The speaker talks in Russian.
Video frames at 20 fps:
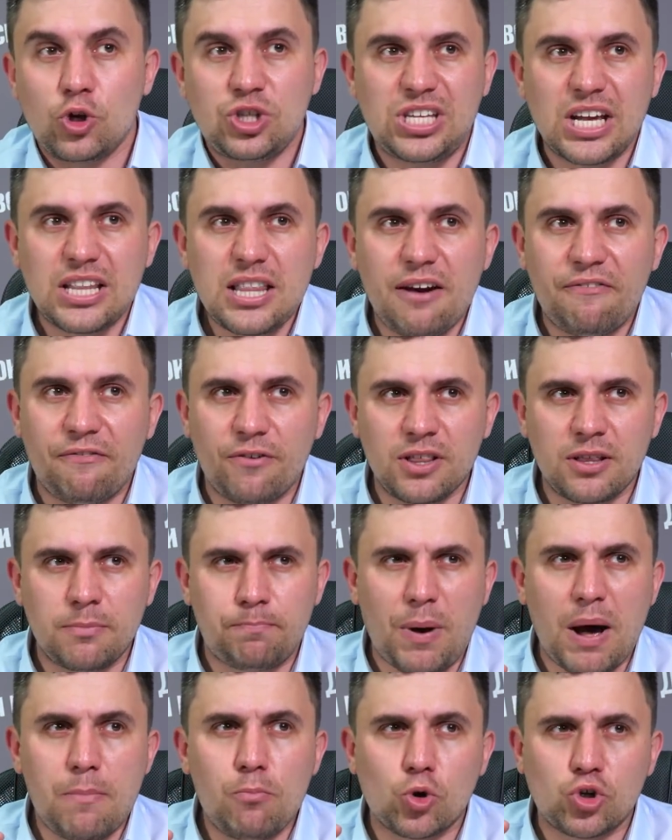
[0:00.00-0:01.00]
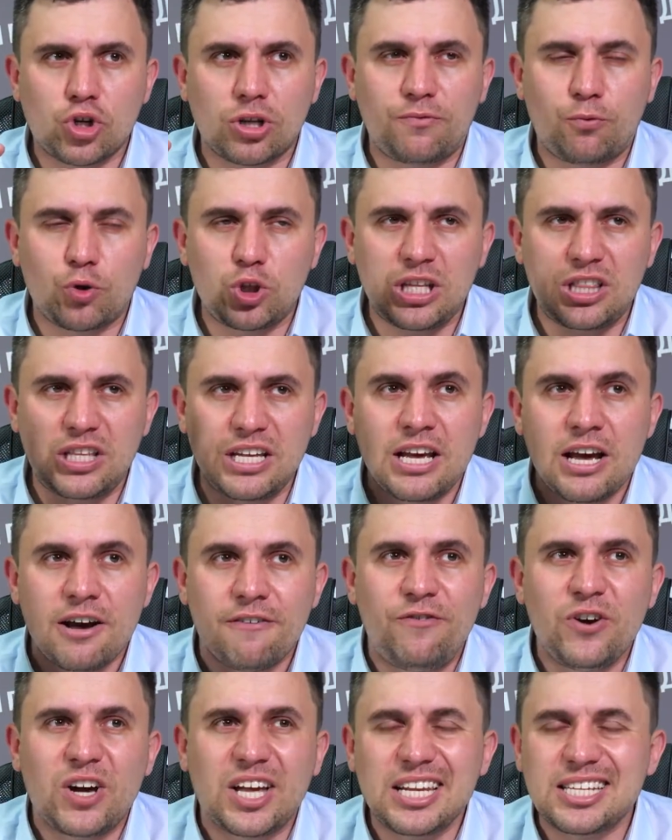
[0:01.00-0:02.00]
То есть она поможет вот этой
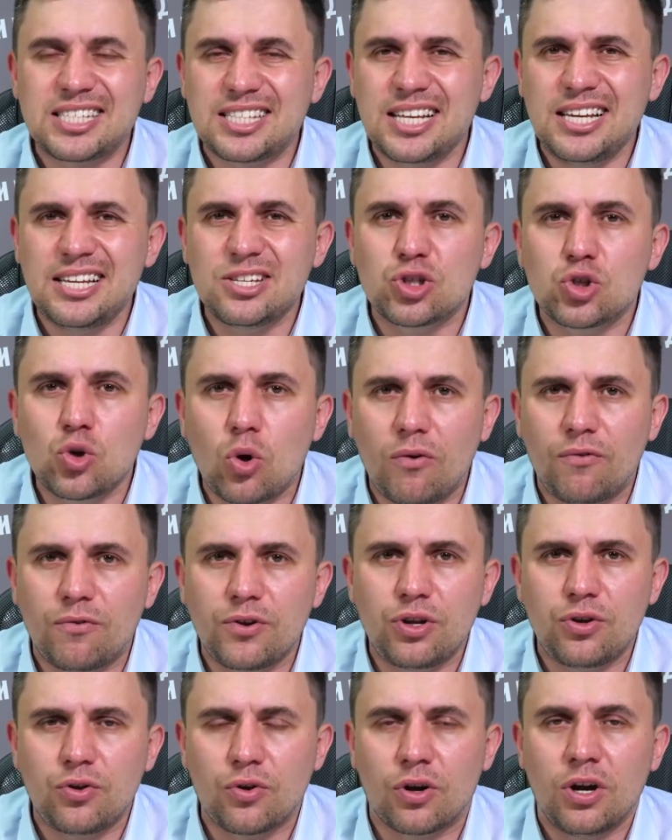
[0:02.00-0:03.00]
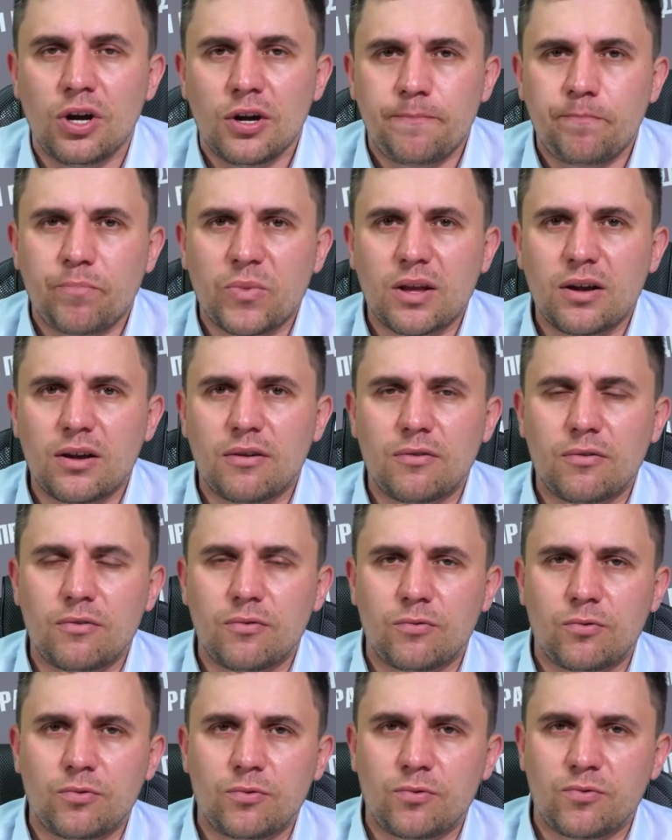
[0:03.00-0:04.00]
выкристаллизованию
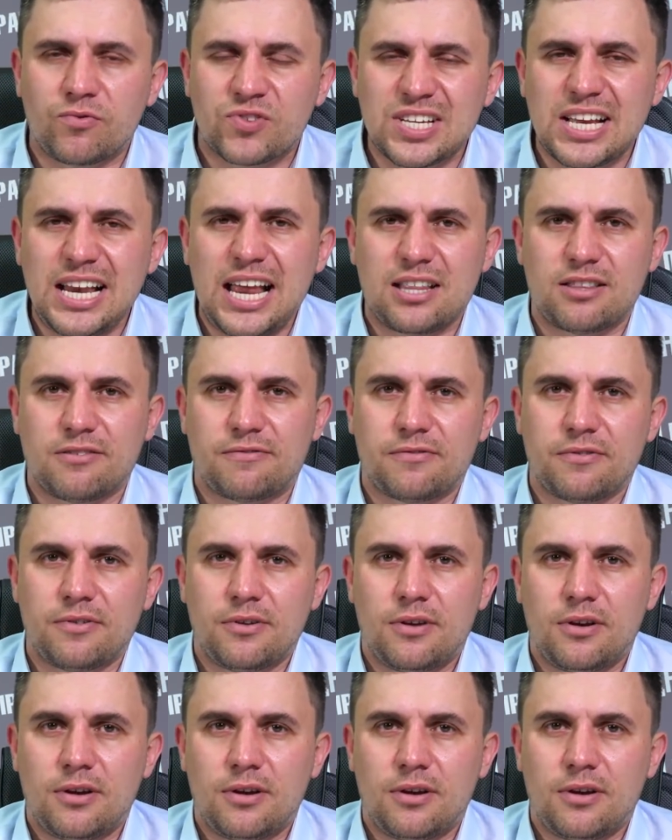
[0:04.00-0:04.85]
э, взглядов.